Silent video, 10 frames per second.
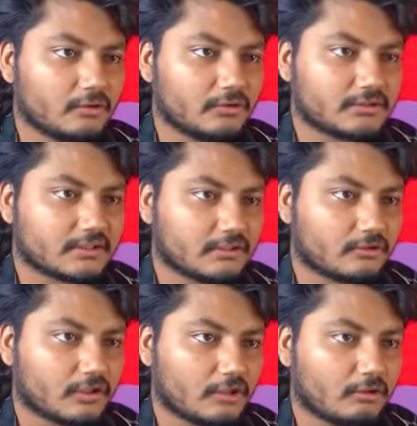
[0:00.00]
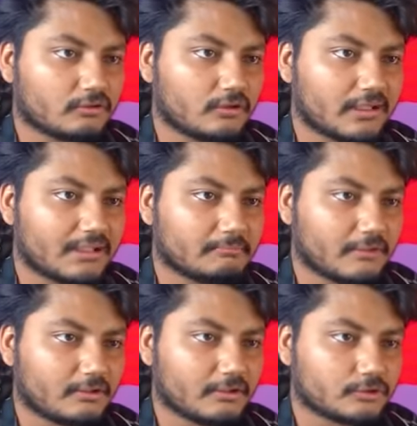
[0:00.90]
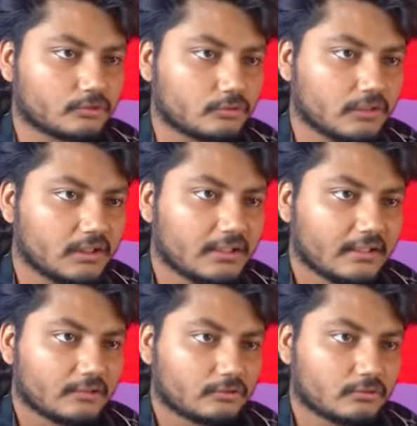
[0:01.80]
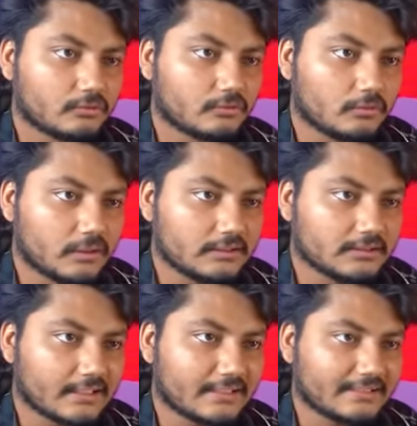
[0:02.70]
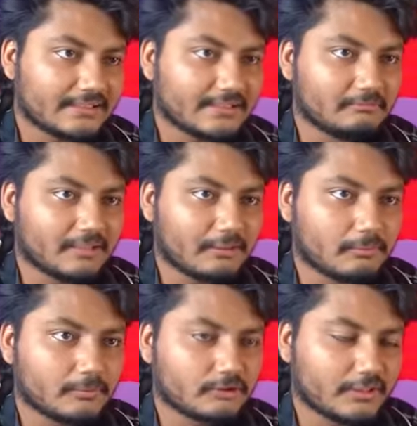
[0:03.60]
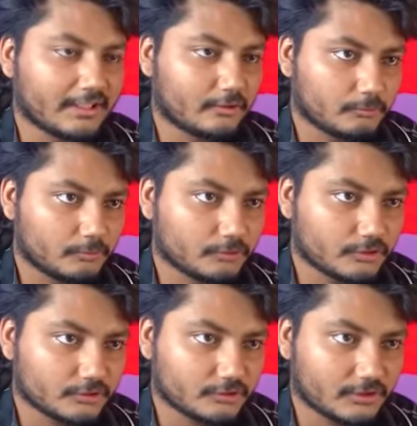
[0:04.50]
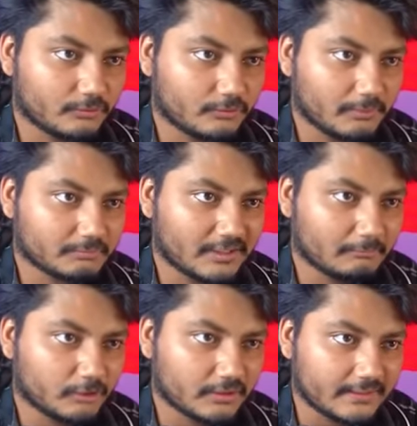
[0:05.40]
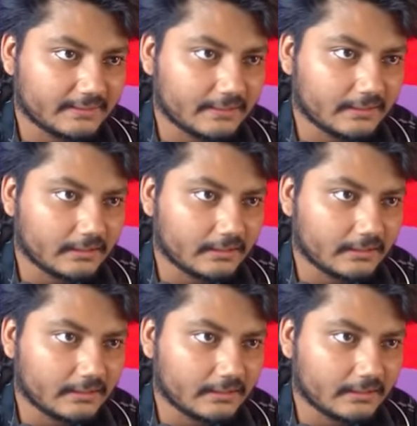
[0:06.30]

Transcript: স্ক্রিন রেকর্ডার অন করেই গেম প্লে করা শুরু করি তো এই জায়গায় একটা ইনেমি কেবলমাত্র ড্রপ লুট করছে ও ভাবছে আমি ওরে দেখি নাই